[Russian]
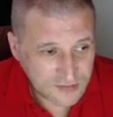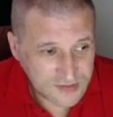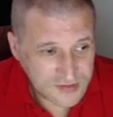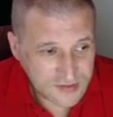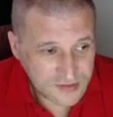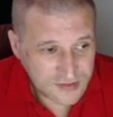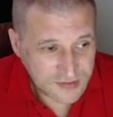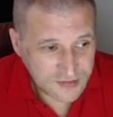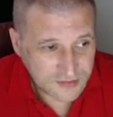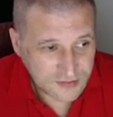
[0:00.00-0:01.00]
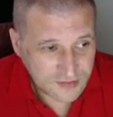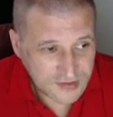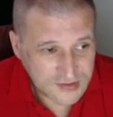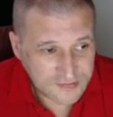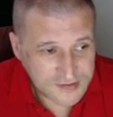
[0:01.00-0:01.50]
здесь, э,
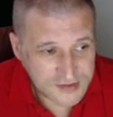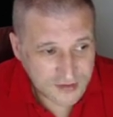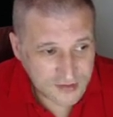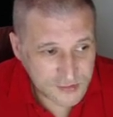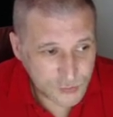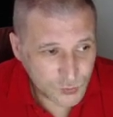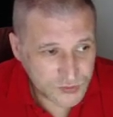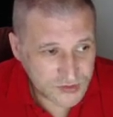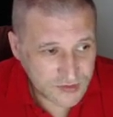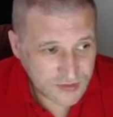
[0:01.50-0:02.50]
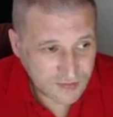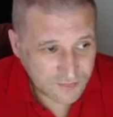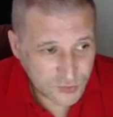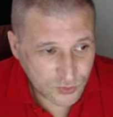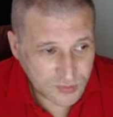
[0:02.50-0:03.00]
если в старой студии
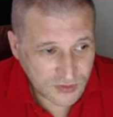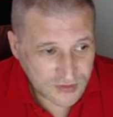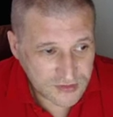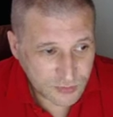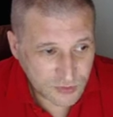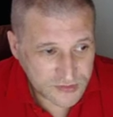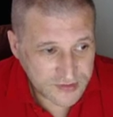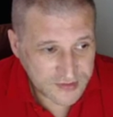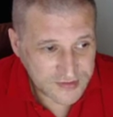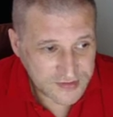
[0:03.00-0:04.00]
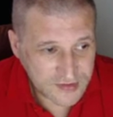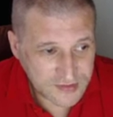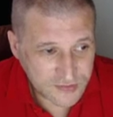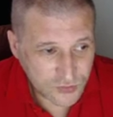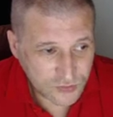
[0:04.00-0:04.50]
это все было разбросано,
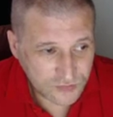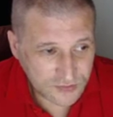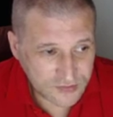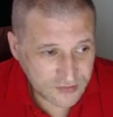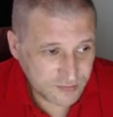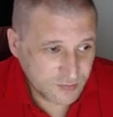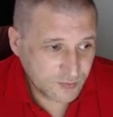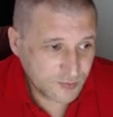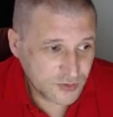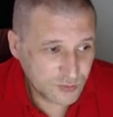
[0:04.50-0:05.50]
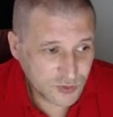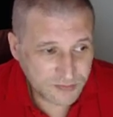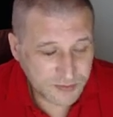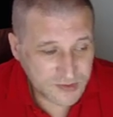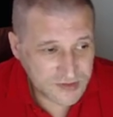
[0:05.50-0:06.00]
здесь все вот
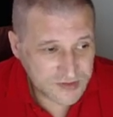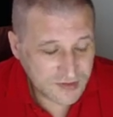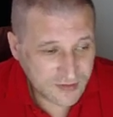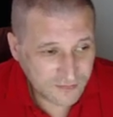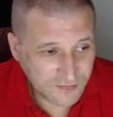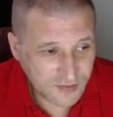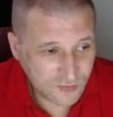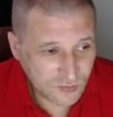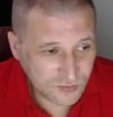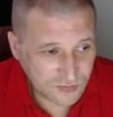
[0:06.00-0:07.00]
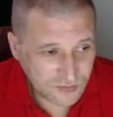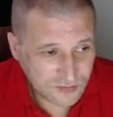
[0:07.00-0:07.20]
почему-то поместили в одну